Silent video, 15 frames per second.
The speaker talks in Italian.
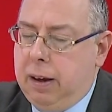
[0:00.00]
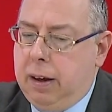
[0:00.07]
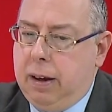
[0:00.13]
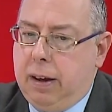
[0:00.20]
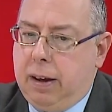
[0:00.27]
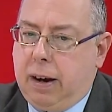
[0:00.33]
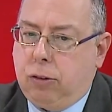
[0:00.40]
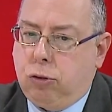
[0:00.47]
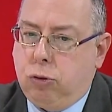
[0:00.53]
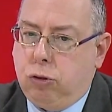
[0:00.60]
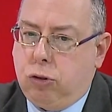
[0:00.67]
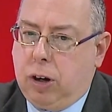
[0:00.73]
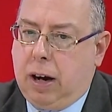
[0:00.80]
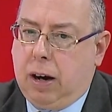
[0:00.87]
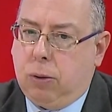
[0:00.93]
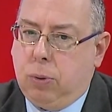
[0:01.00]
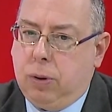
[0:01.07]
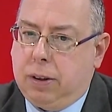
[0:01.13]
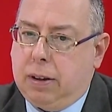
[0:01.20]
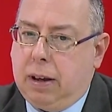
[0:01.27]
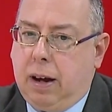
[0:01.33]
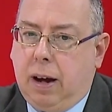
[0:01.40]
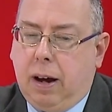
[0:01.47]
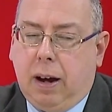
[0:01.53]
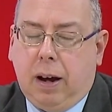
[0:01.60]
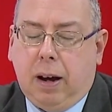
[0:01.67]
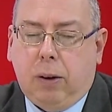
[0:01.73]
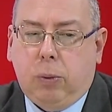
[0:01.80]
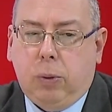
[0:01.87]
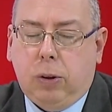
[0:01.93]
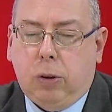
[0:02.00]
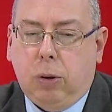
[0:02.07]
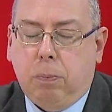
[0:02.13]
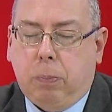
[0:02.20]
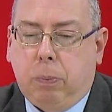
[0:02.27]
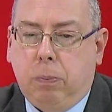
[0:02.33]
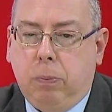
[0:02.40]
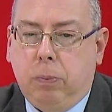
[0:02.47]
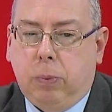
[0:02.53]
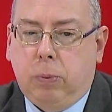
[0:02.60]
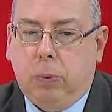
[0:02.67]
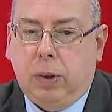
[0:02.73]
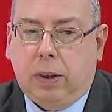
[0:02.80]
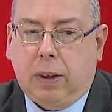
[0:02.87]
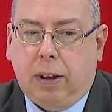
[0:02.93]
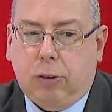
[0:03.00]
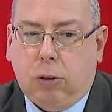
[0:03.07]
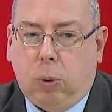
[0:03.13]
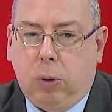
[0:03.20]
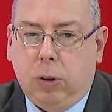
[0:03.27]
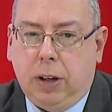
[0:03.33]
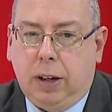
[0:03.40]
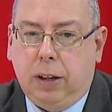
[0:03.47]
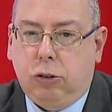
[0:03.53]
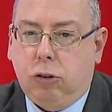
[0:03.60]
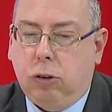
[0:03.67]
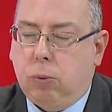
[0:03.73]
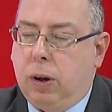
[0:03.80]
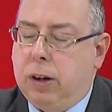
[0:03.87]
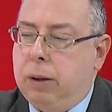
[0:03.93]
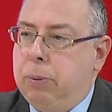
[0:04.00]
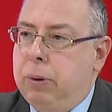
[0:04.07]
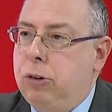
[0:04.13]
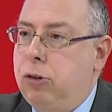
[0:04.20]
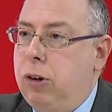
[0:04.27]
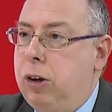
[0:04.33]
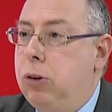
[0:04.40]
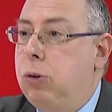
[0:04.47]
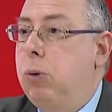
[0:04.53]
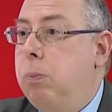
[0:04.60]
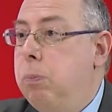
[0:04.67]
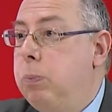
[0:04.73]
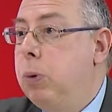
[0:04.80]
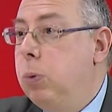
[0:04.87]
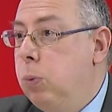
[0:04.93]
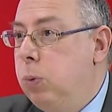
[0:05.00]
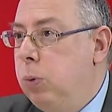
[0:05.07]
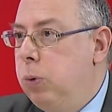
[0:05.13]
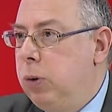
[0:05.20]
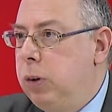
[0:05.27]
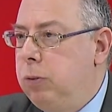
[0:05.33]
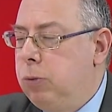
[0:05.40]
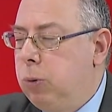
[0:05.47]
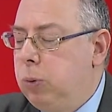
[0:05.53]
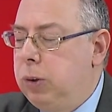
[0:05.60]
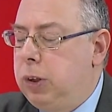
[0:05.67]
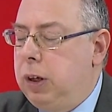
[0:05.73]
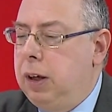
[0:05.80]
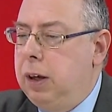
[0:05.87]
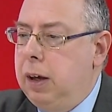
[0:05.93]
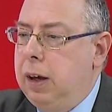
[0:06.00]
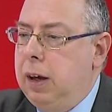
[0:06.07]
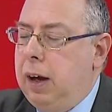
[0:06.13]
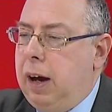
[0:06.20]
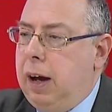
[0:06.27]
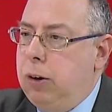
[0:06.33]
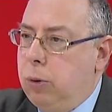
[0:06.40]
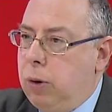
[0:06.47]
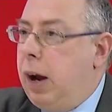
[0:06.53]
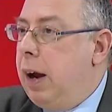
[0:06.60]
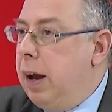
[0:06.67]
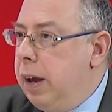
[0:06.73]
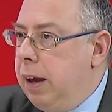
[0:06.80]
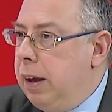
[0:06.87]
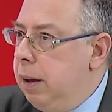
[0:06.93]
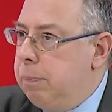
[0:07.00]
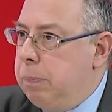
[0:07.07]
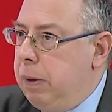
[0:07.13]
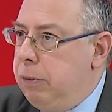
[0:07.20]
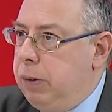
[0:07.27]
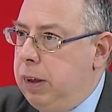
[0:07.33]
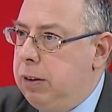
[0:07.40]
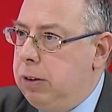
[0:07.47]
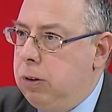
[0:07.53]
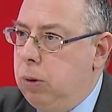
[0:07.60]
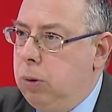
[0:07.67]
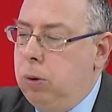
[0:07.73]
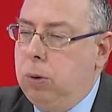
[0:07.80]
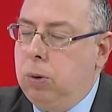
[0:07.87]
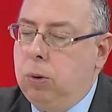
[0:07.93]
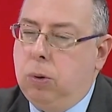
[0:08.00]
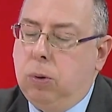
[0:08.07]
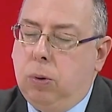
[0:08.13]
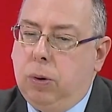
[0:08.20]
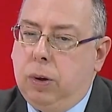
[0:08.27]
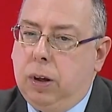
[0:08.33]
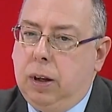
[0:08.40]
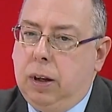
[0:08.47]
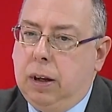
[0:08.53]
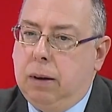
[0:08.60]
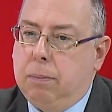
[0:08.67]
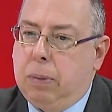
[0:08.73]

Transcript: eh, raggiungerà questa, questa, questa, soglia del 50% più uno di voti, allora è, è previsto il